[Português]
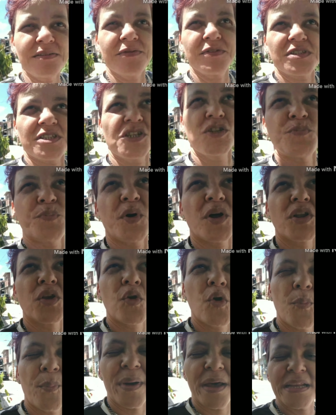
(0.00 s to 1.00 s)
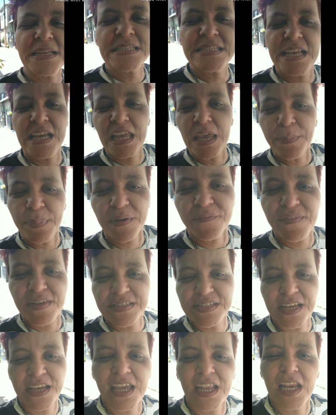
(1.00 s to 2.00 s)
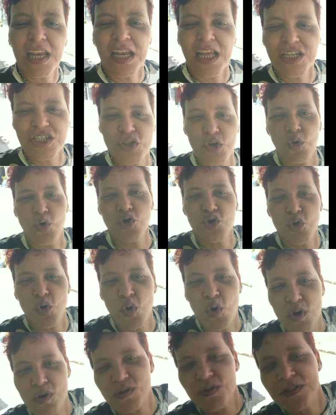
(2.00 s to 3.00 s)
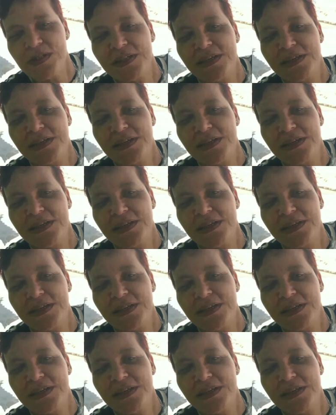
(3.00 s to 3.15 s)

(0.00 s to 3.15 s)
Vocês podem comparecer aqui para fazer aquele lanche gostoso.